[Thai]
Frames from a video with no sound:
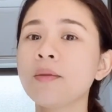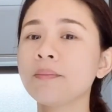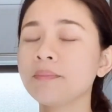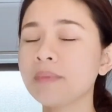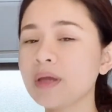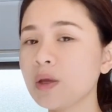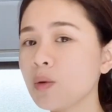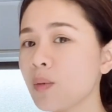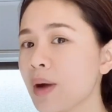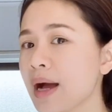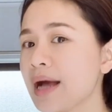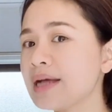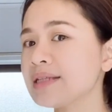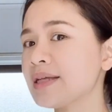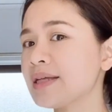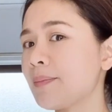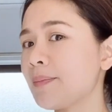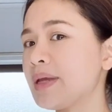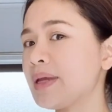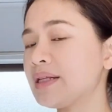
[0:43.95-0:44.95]
ไม่ว่า
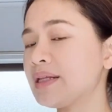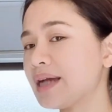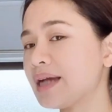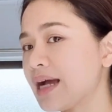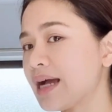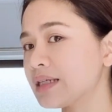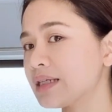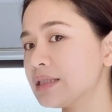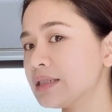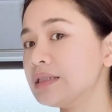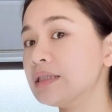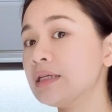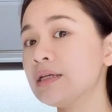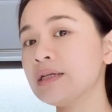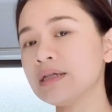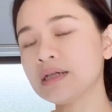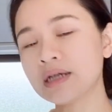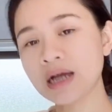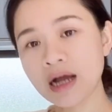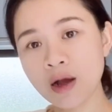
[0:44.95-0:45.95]
จะเป็นกลางคืนห
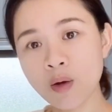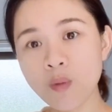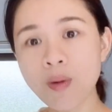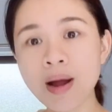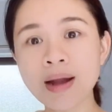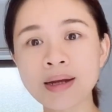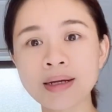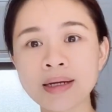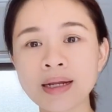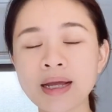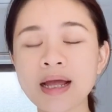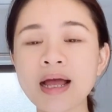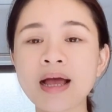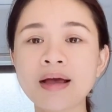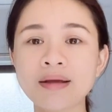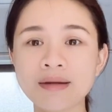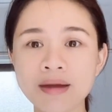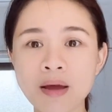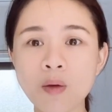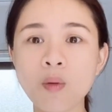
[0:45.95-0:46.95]
รือกลางวันนะคะ
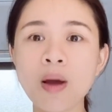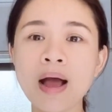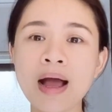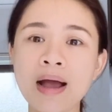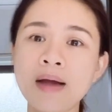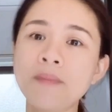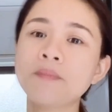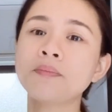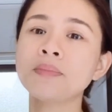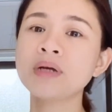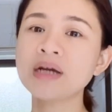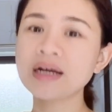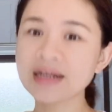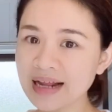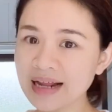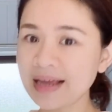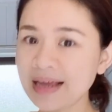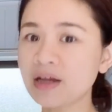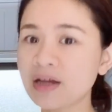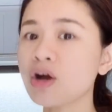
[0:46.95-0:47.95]
เราอาบเมื่อไห
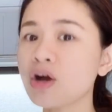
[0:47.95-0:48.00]
ร่